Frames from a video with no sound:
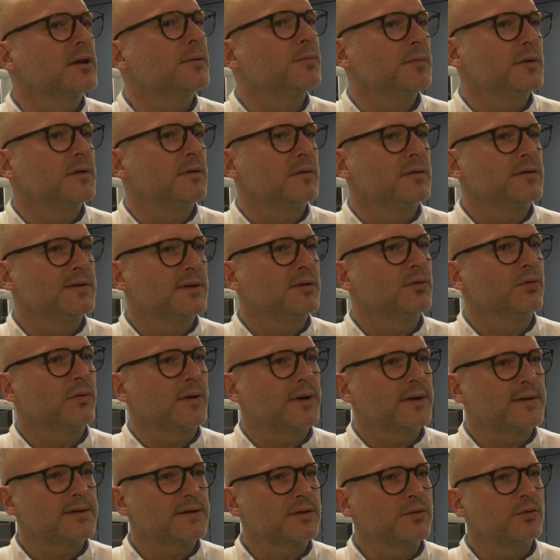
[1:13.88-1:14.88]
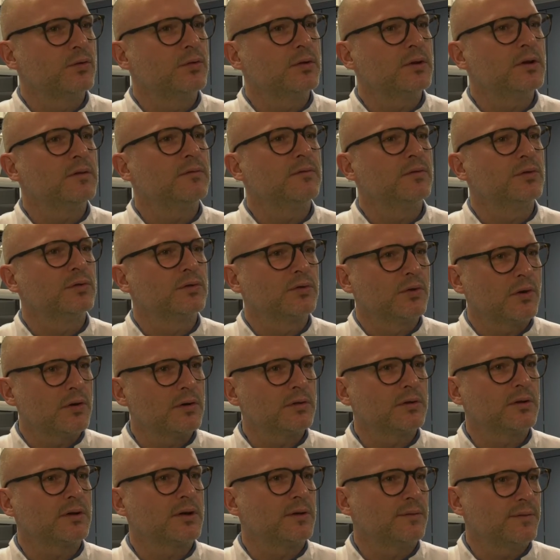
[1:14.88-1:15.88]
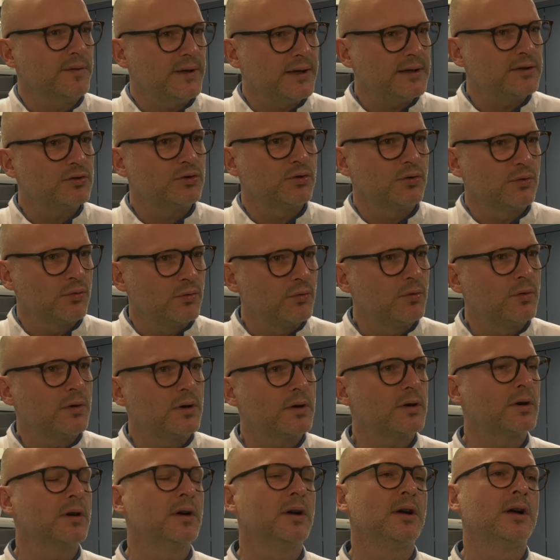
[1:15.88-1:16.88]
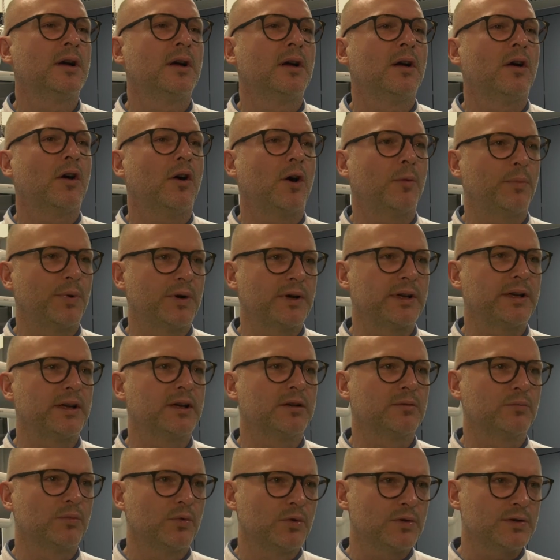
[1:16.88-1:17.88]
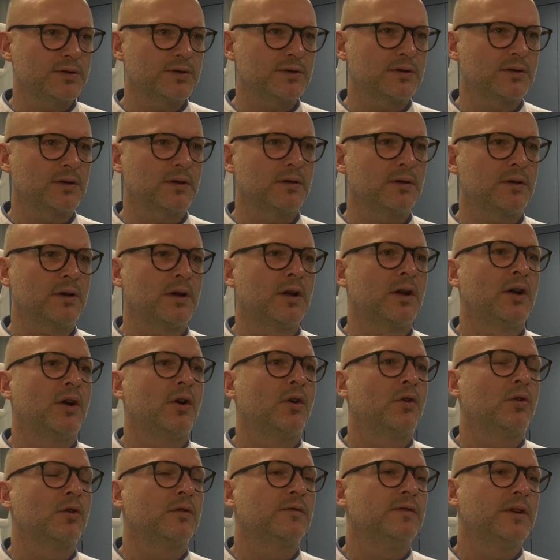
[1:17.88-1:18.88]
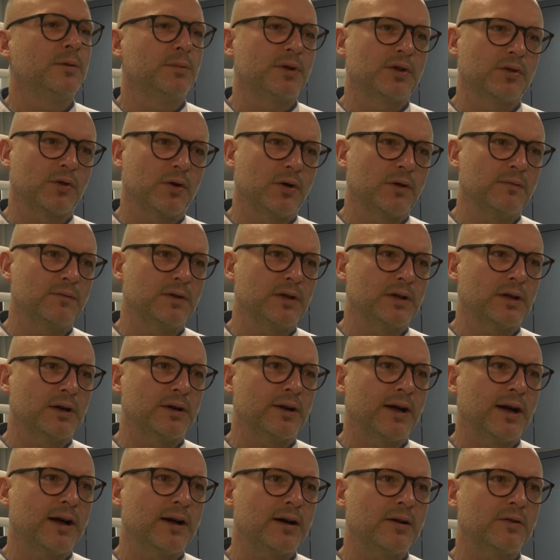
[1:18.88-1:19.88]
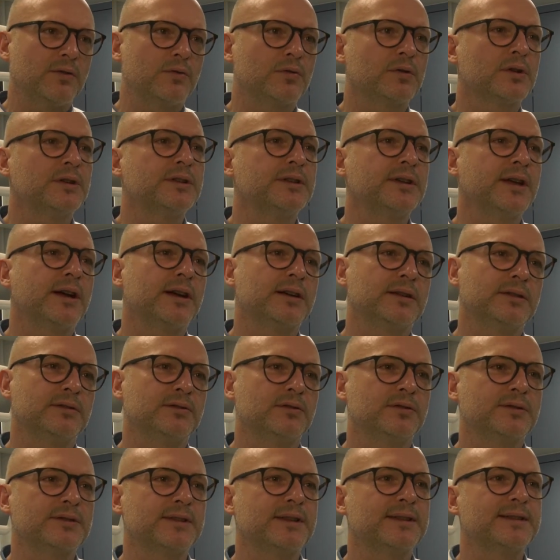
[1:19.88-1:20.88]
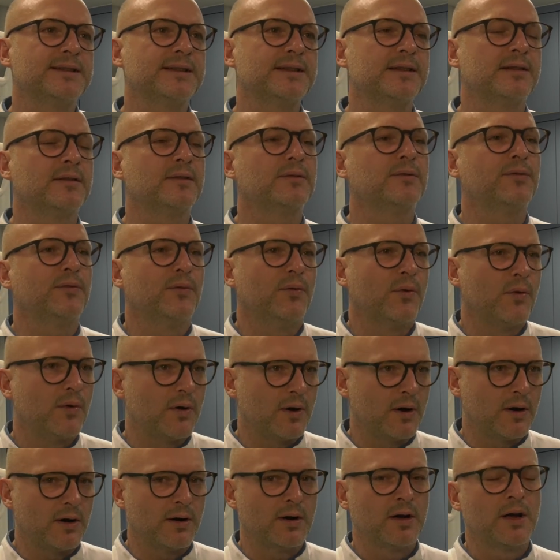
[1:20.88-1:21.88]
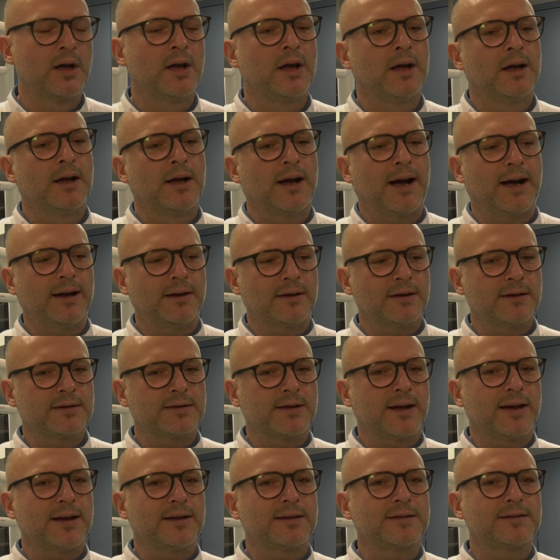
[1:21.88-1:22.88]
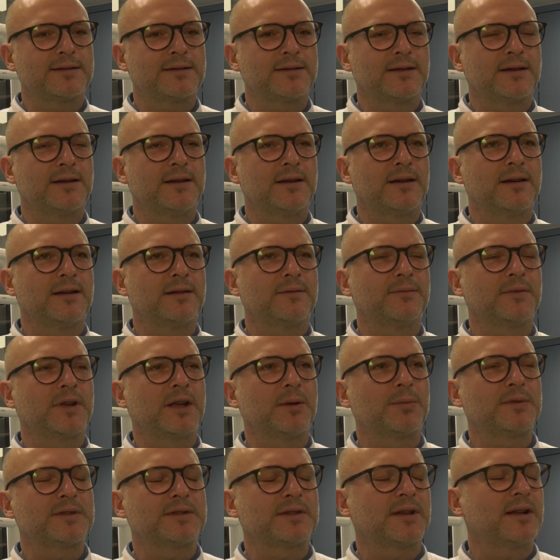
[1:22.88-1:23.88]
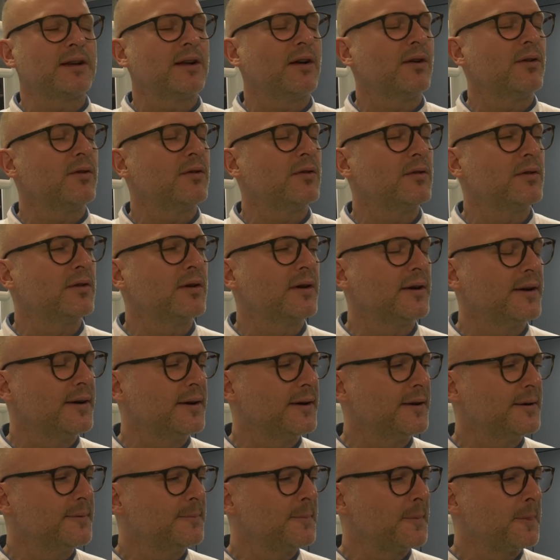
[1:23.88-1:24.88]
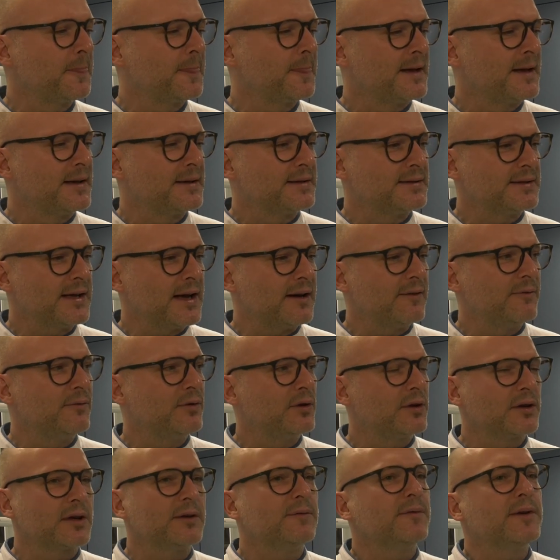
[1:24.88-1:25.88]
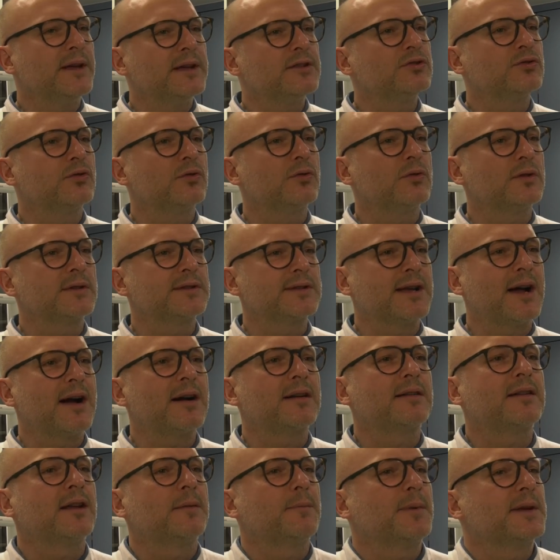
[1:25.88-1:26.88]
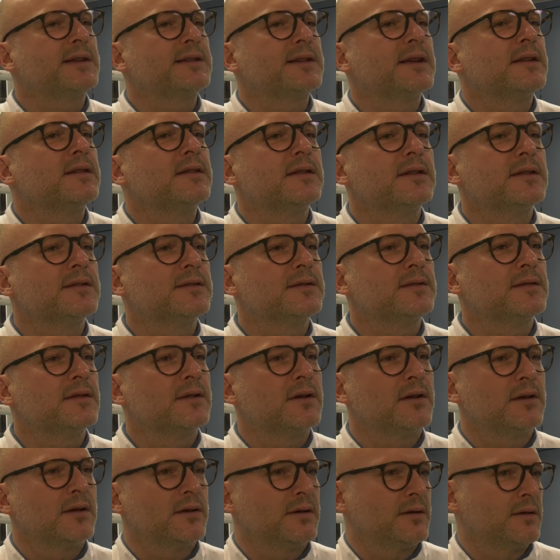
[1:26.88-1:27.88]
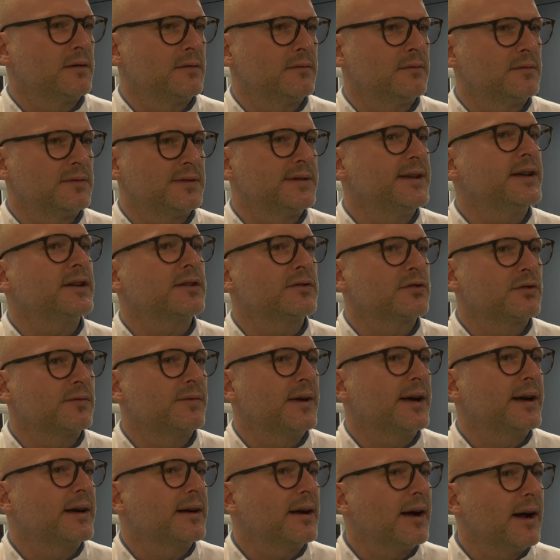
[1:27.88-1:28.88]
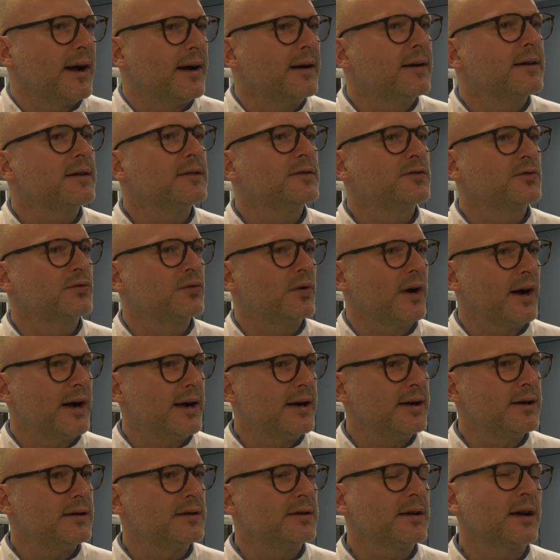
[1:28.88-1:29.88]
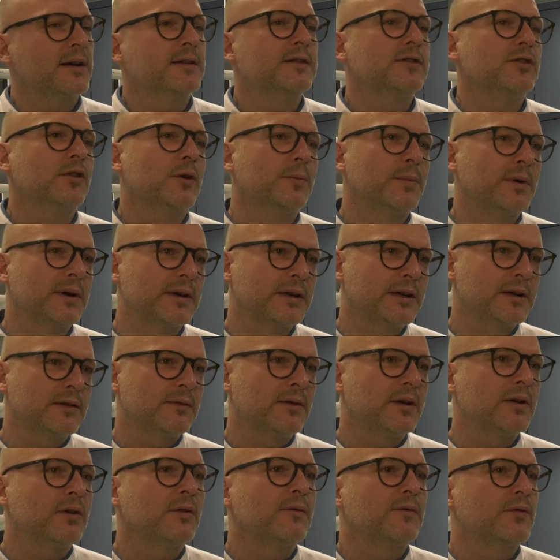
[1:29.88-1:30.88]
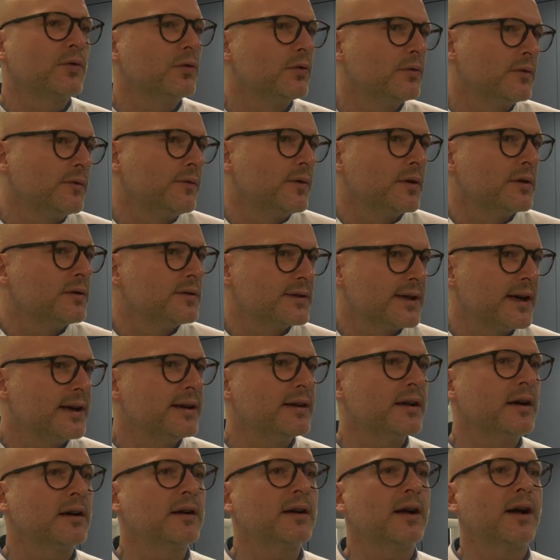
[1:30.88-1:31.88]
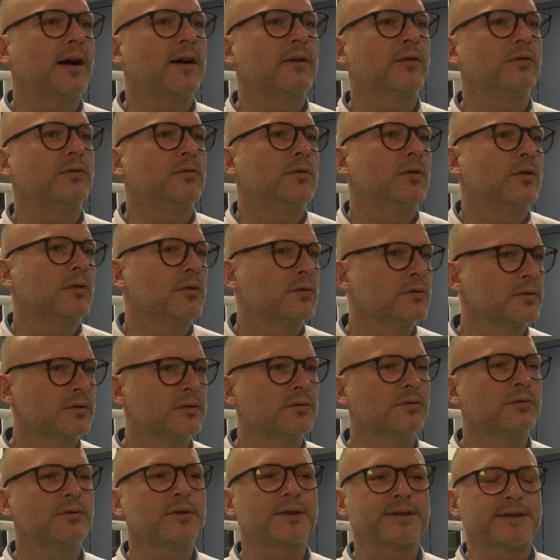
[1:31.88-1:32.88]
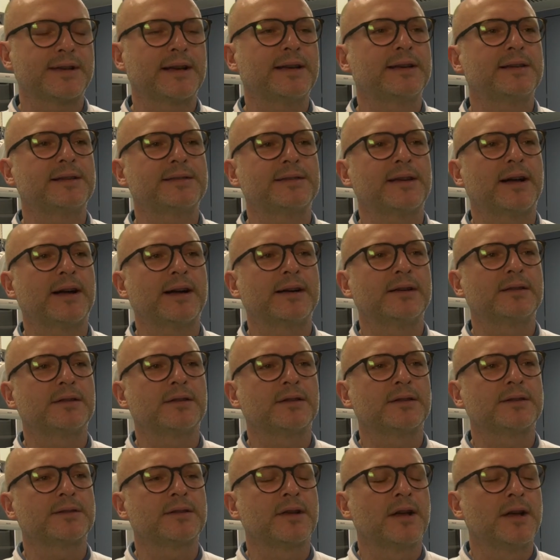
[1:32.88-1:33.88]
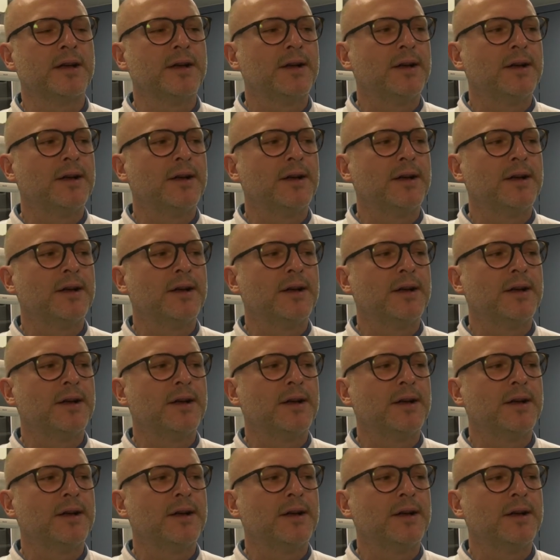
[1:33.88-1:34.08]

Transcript: gibt Situationen, wo doch der Gefäßchirurg operieren muss und wir betreuen wieder nach oder diagnostizieren vor. Andererseits äh, gibt es dann auch äh, Sachen- wo der Gefäßchirurg sagt, der Patient ist äh, sehr schwer krank, zu alt, kann nicht operiert werden aufgrund von seinen Erkrankungen oder seines Alters.